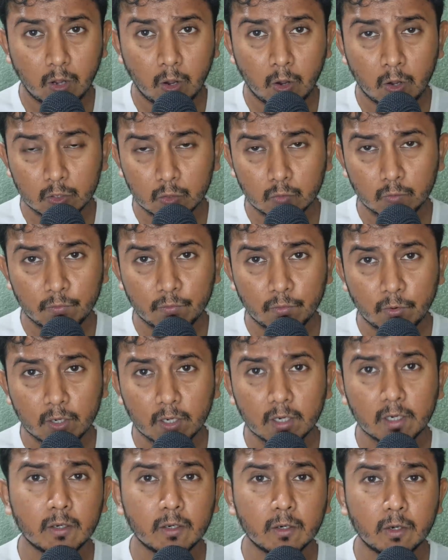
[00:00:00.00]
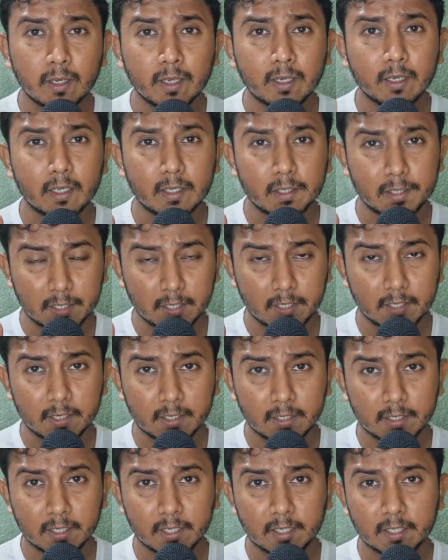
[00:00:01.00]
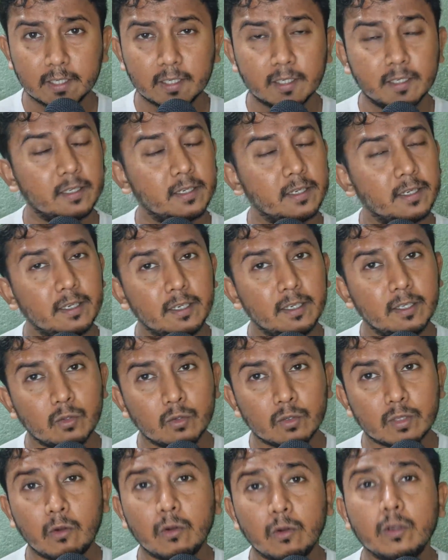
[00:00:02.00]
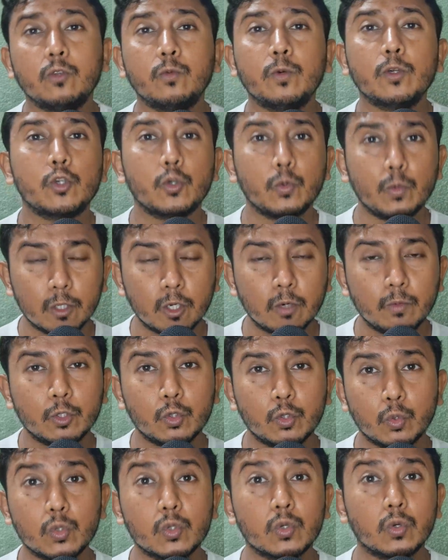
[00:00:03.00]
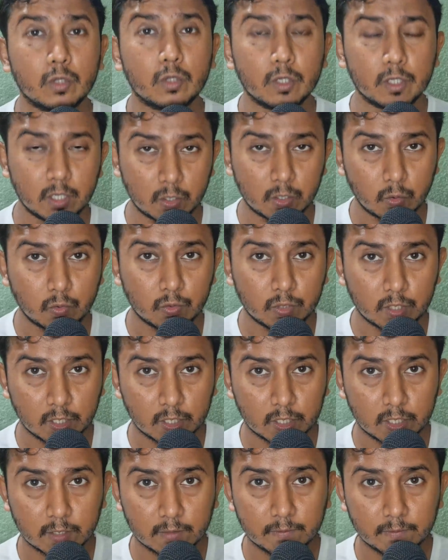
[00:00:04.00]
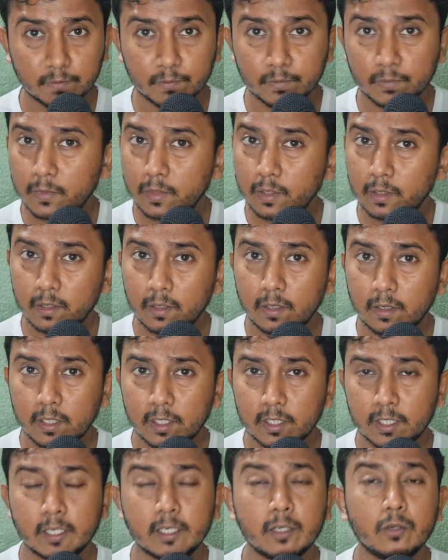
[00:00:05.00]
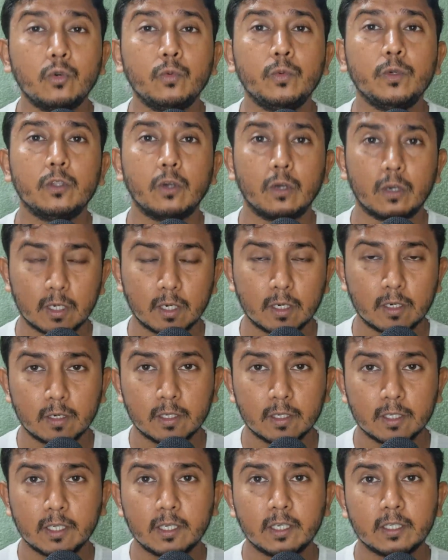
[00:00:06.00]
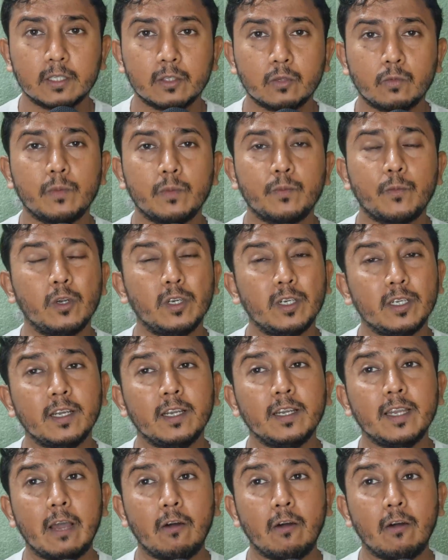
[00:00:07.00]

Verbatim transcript: হয় তুমি ফরে নয় এগেনস্টে ঠিক আছে তো তাহলে তোমার সুবিধা হবে চুজ করতে যে কোনো জিনিসে সেটা খুবই দরকার ঠিক আছে তোমার পলিটিক্যাল